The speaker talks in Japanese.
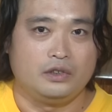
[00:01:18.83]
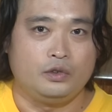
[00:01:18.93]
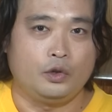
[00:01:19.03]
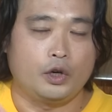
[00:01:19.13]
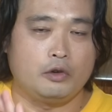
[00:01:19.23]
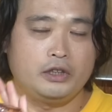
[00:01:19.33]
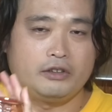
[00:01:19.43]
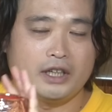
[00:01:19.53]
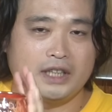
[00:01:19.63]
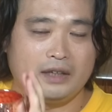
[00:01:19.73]
いで拭い
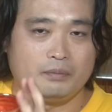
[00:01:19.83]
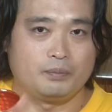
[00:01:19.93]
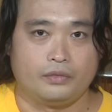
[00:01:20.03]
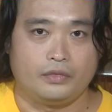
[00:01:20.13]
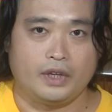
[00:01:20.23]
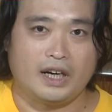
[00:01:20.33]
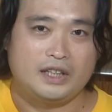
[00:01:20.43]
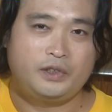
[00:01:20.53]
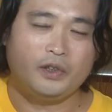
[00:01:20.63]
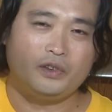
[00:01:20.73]
てください。だか
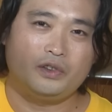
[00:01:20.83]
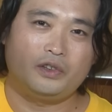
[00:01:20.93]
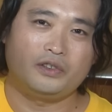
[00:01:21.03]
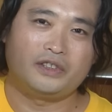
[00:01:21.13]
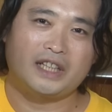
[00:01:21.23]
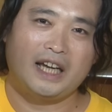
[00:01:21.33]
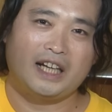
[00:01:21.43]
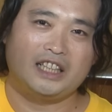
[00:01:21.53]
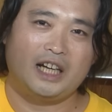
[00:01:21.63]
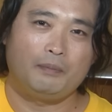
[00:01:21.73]
らちょっと使い
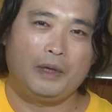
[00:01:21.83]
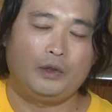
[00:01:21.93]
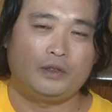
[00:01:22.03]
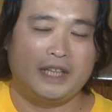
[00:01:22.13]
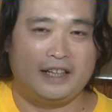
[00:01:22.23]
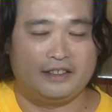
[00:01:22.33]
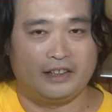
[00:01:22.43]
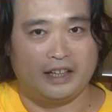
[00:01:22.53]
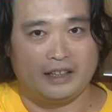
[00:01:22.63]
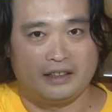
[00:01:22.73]
方めんどくさいんですよ
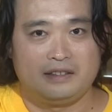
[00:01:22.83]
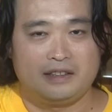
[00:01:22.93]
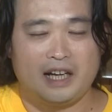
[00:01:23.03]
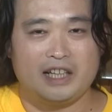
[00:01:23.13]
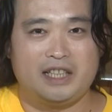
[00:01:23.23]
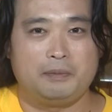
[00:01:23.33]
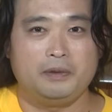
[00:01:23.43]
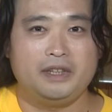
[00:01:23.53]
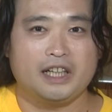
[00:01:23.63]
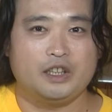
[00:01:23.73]
ね。ただ自
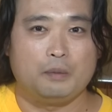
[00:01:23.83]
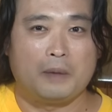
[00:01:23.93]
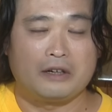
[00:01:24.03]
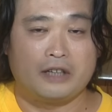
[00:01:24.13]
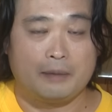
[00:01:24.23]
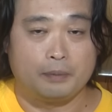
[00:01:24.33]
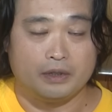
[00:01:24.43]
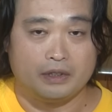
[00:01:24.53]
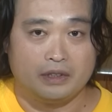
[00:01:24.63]
分だけのマグカップ。